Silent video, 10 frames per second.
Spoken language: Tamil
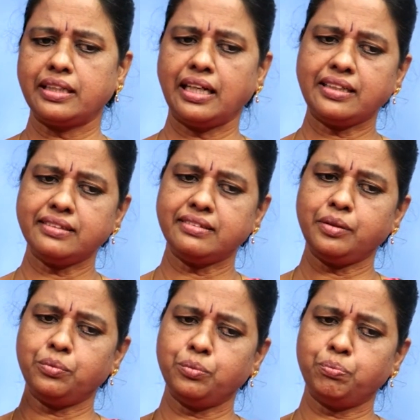
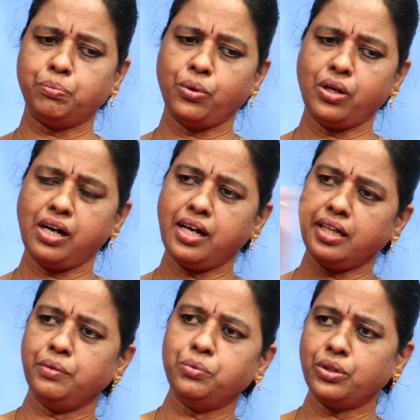எலக்ட்ரிசிட்டி
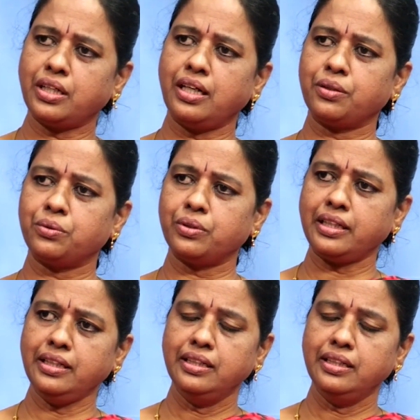போகாத ஊருக்கெல்லாம் கூட